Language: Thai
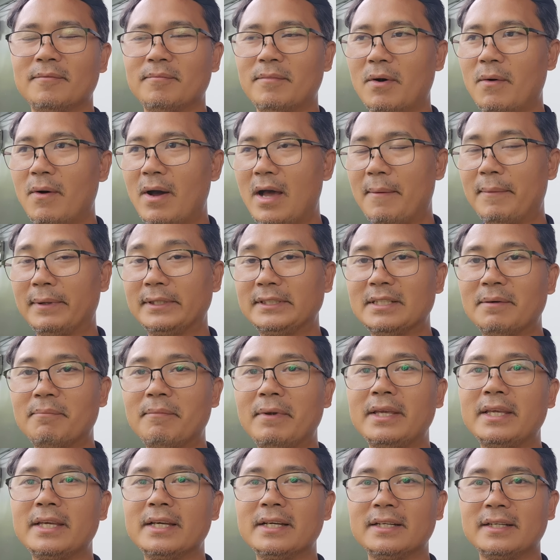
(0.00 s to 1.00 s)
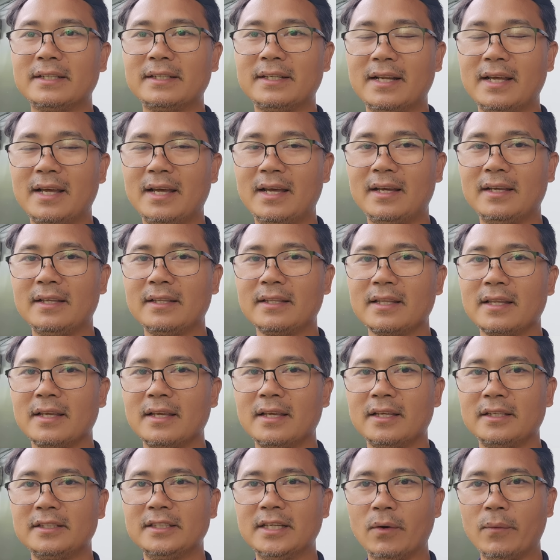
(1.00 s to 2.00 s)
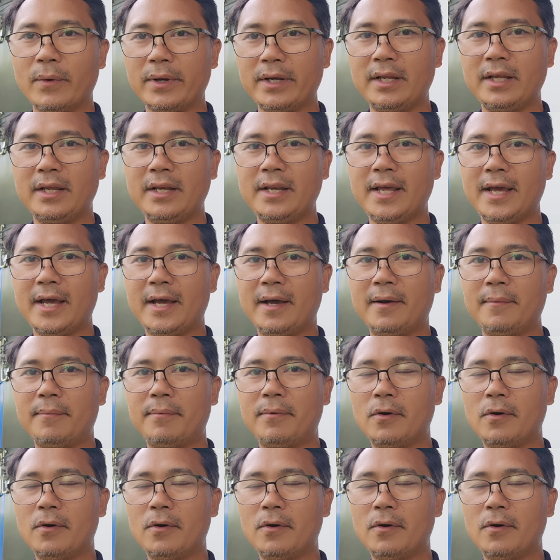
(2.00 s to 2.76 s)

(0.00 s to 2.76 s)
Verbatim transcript: เพราะว่ามันจะไม่เยอะนะฮะอย่างวันนี้เนี่ย